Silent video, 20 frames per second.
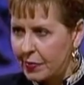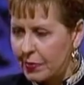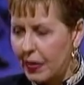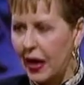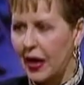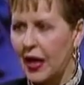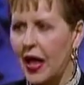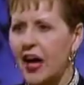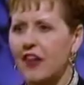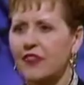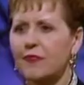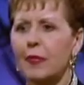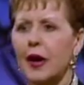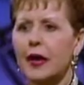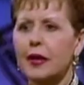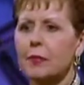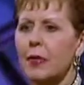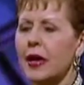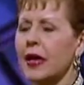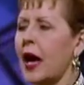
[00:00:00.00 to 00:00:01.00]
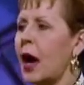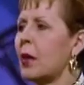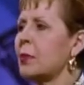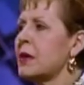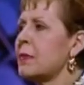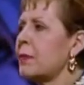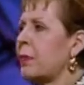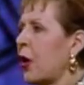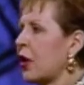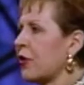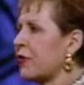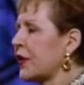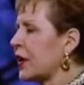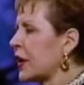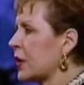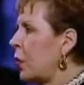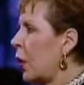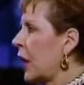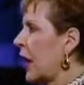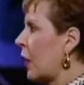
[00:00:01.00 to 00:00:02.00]
বা কোনো দুর্ঘটনা আমাদের
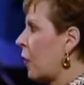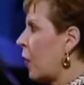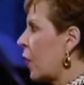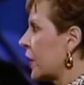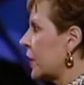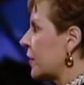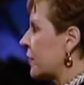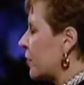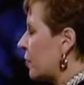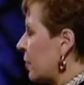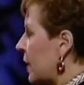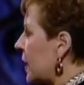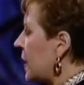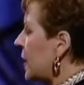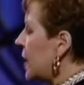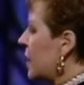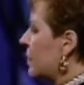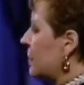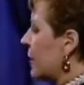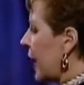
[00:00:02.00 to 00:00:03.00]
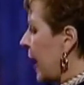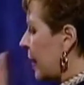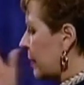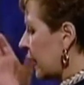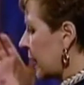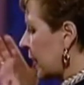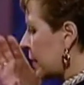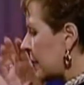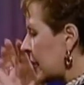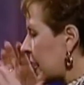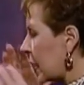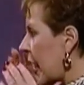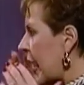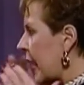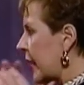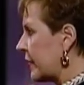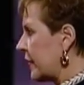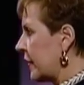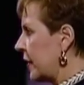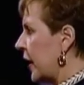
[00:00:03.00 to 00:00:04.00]
যথেষ্ট পরিণত হতে হবে যাতে
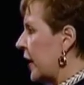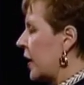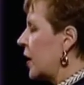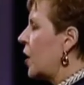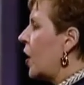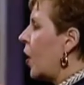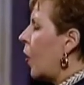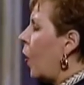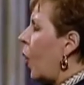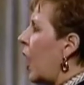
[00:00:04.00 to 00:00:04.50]
আমরা যে কোনো